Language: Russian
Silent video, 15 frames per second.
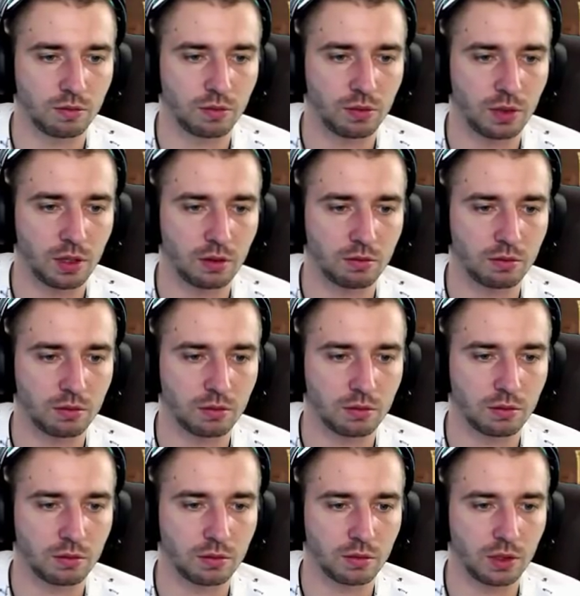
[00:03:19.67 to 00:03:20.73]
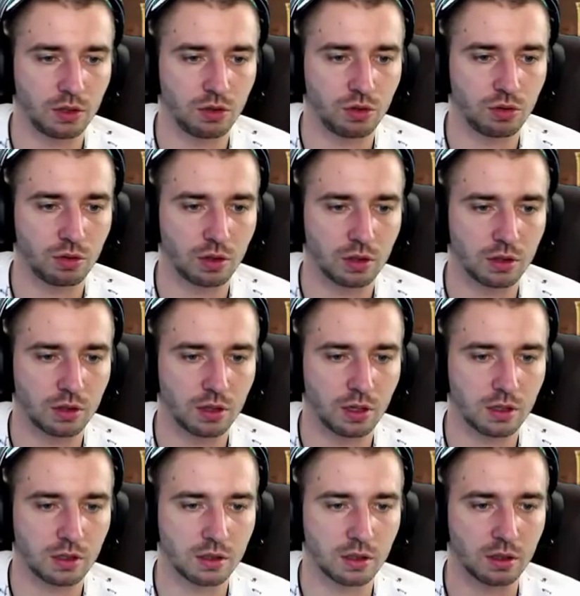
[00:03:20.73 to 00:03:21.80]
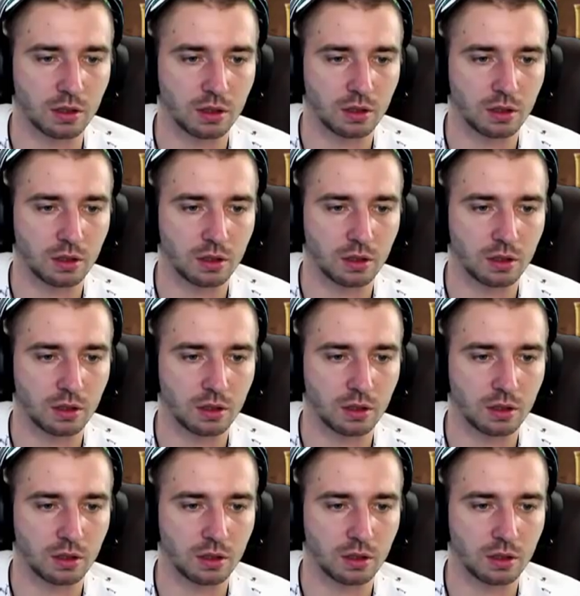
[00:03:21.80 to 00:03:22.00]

Прям еще раз Тесса.